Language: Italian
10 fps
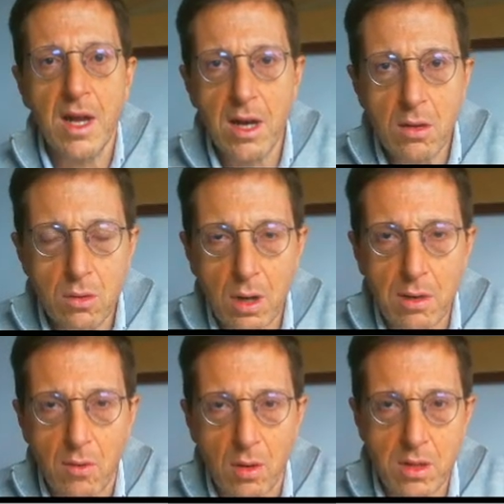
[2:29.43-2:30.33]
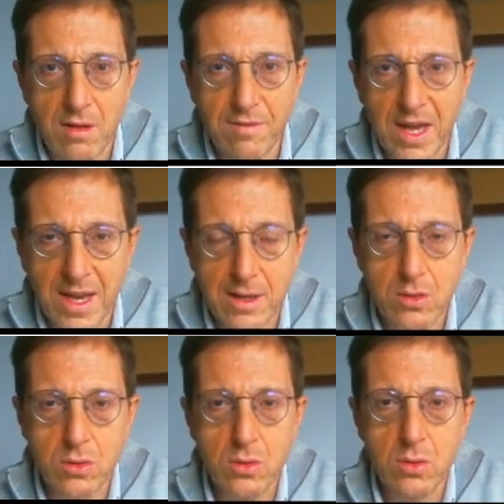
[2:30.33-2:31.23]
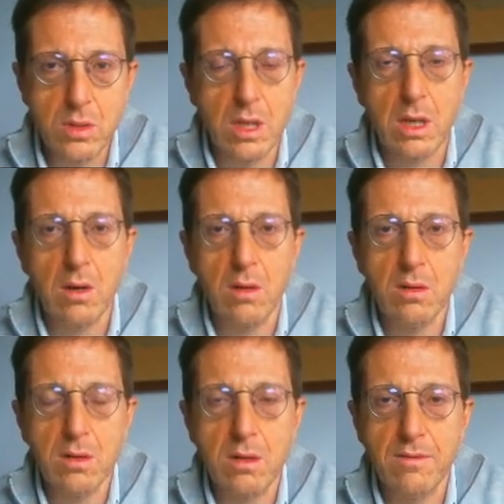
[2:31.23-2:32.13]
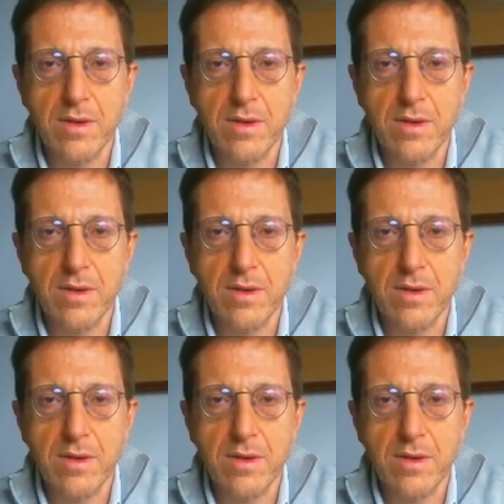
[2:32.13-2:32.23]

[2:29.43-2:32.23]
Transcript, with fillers: ancora una volta verso Dio, no?